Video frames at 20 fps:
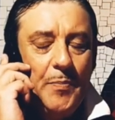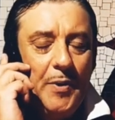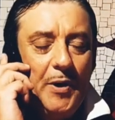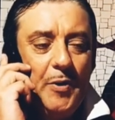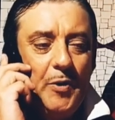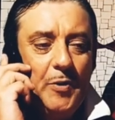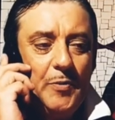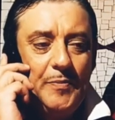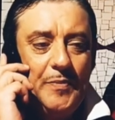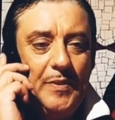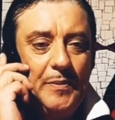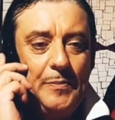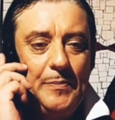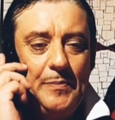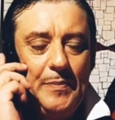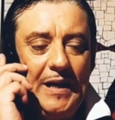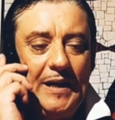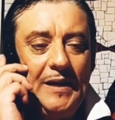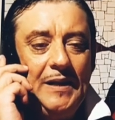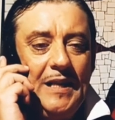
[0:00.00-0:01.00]
Pero em,
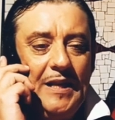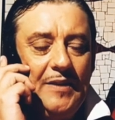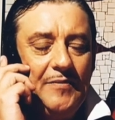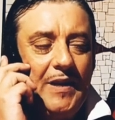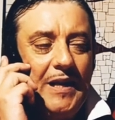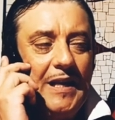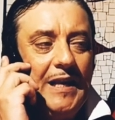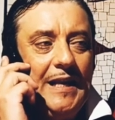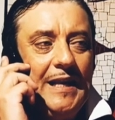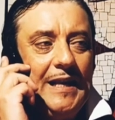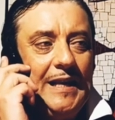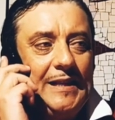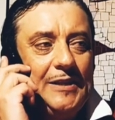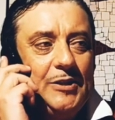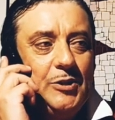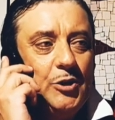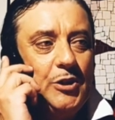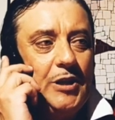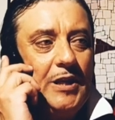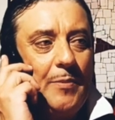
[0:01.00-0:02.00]
mira, en fin, eh,
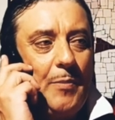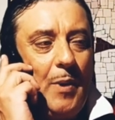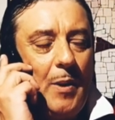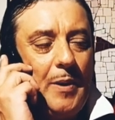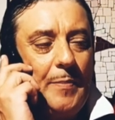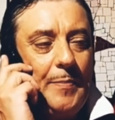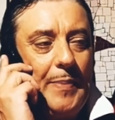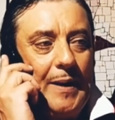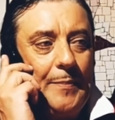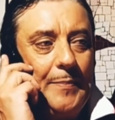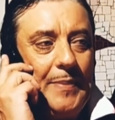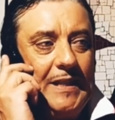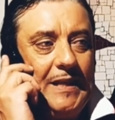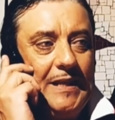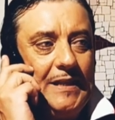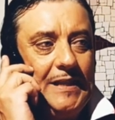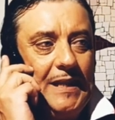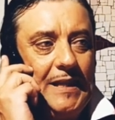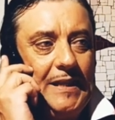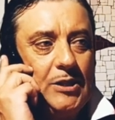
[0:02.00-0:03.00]
yo te llamaba para
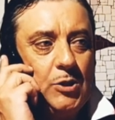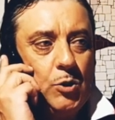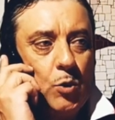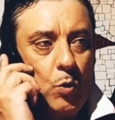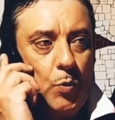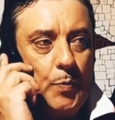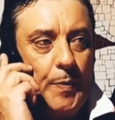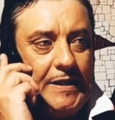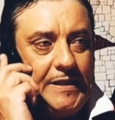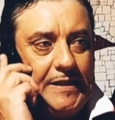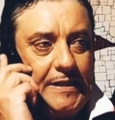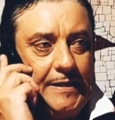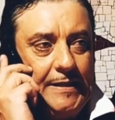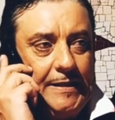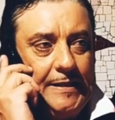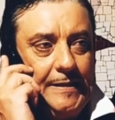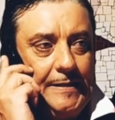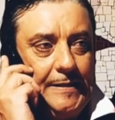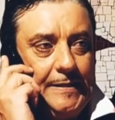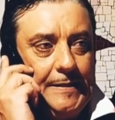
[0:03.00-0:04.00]
pedirte disculpas.
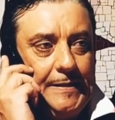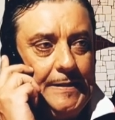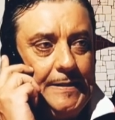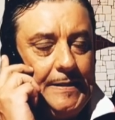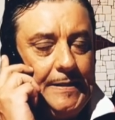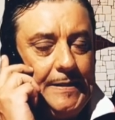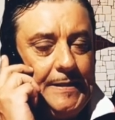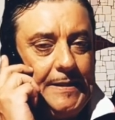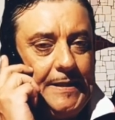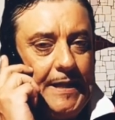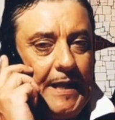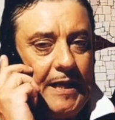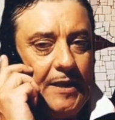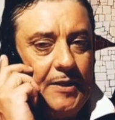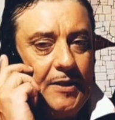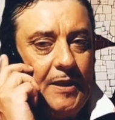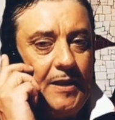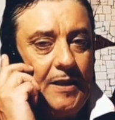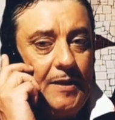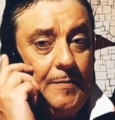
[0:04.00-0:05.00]
Sé que
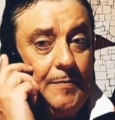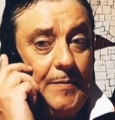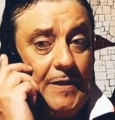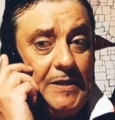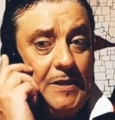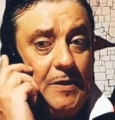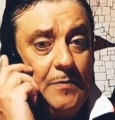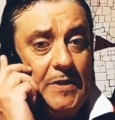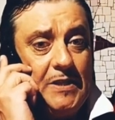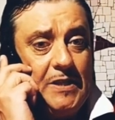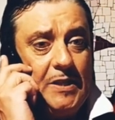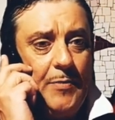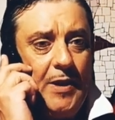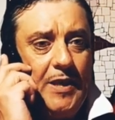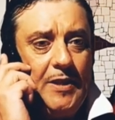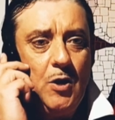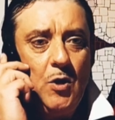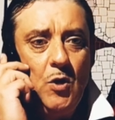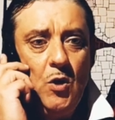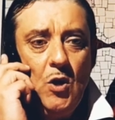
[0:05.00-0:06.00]
hace más de un mes y
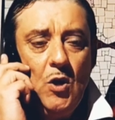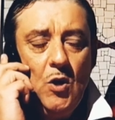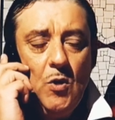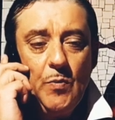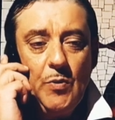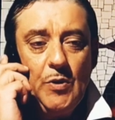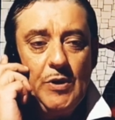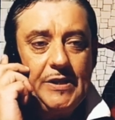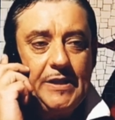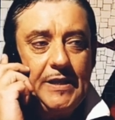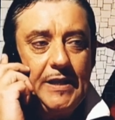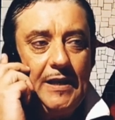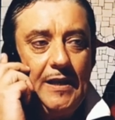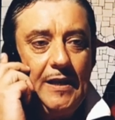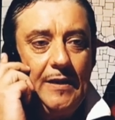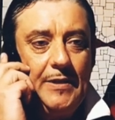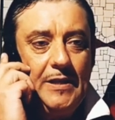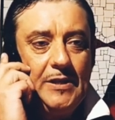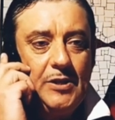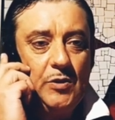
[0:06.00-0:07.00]
medio, pues que
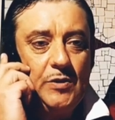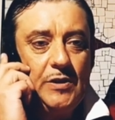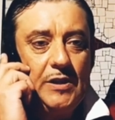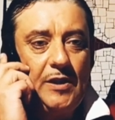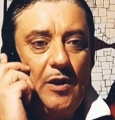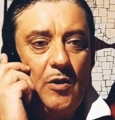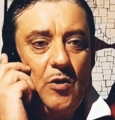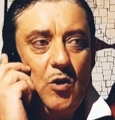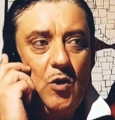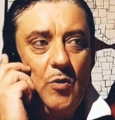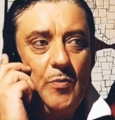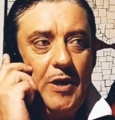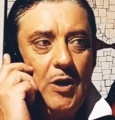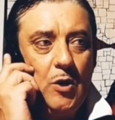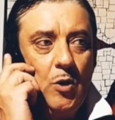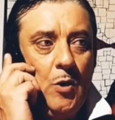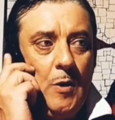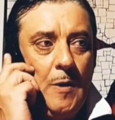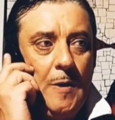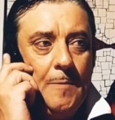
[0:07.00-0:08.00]
habías contratado
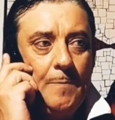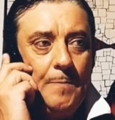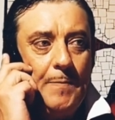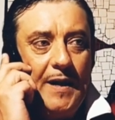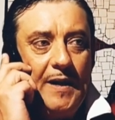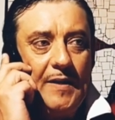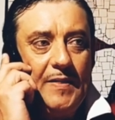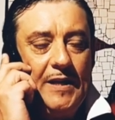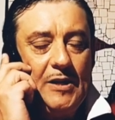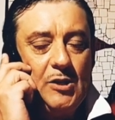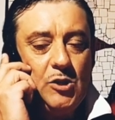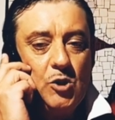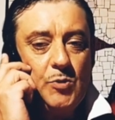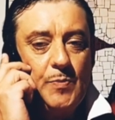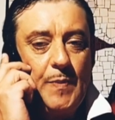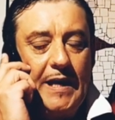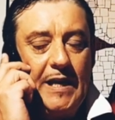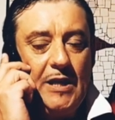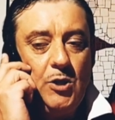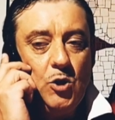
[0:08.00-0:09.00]
conmigo para hacer esos
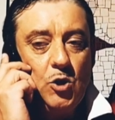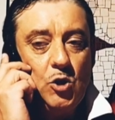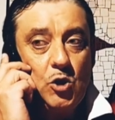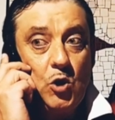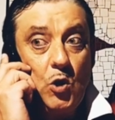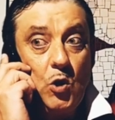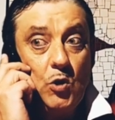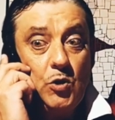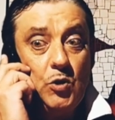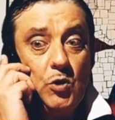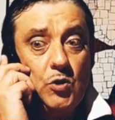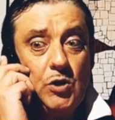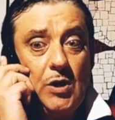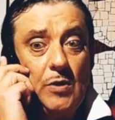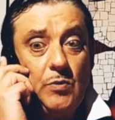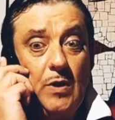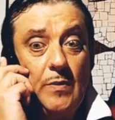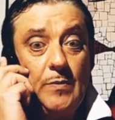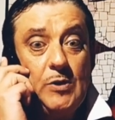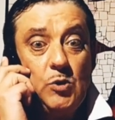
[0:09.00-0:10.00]
pequeños cortos
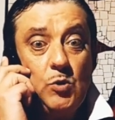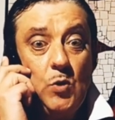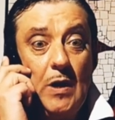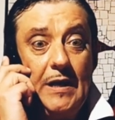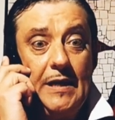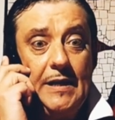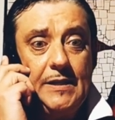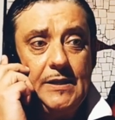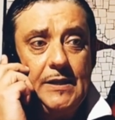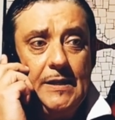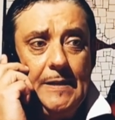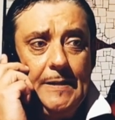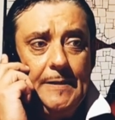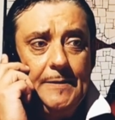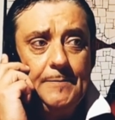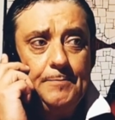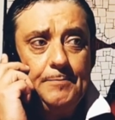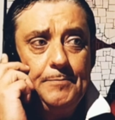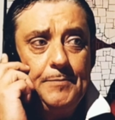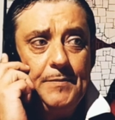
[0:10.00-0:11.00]
audiovisuales
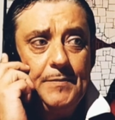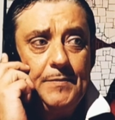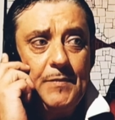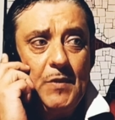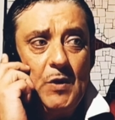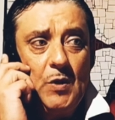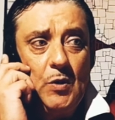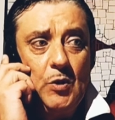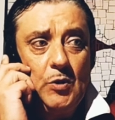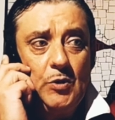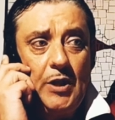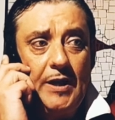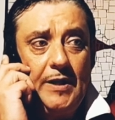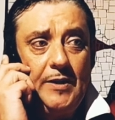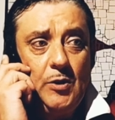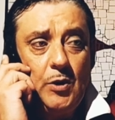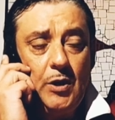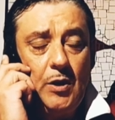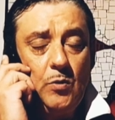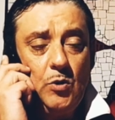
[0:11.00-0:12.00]
mm, con
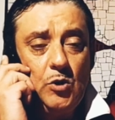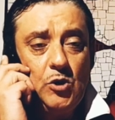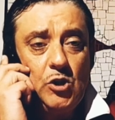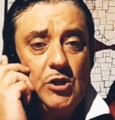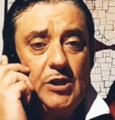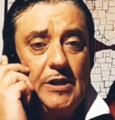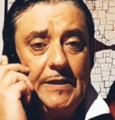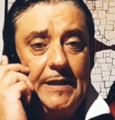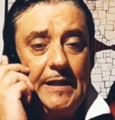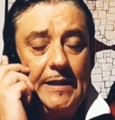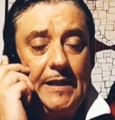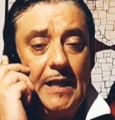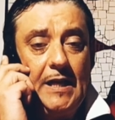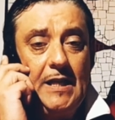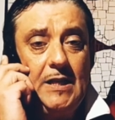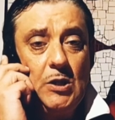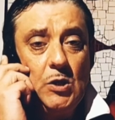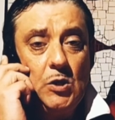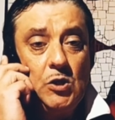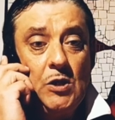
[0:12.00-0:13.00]
contenidos rigurosos y
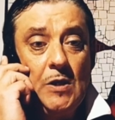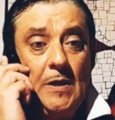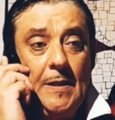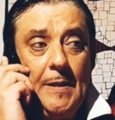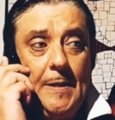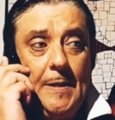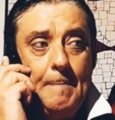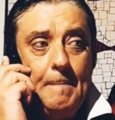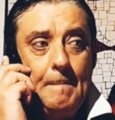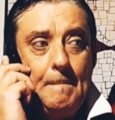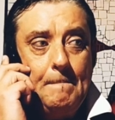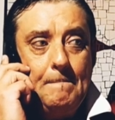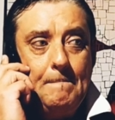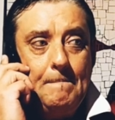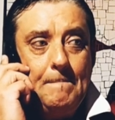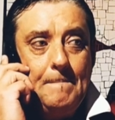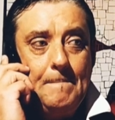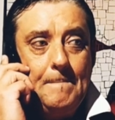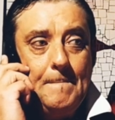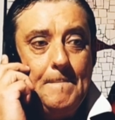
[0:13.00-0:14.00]
entretenidos,
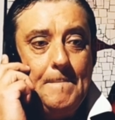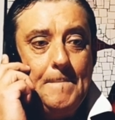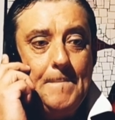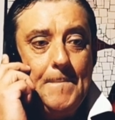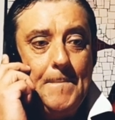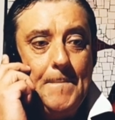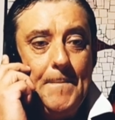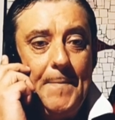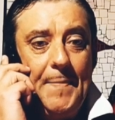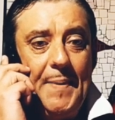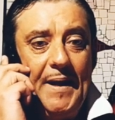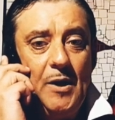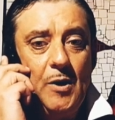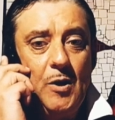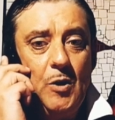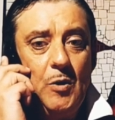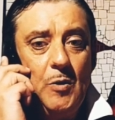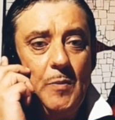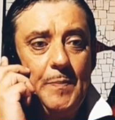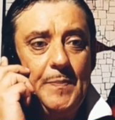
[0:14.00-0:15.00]
mm,
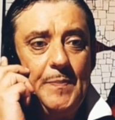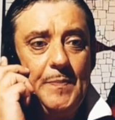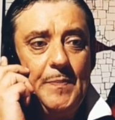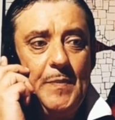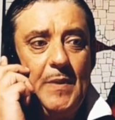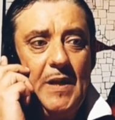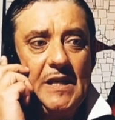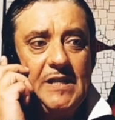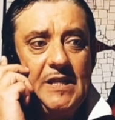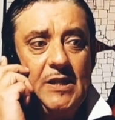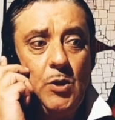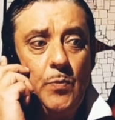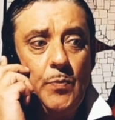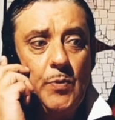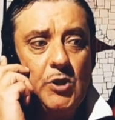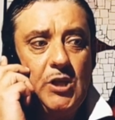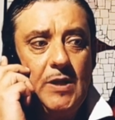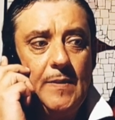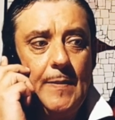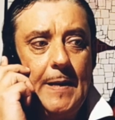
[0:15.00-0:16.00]
pero me ha sido
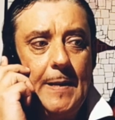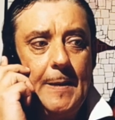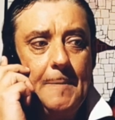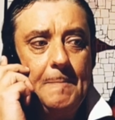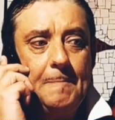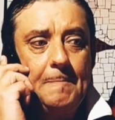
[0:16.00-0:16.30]
imposible.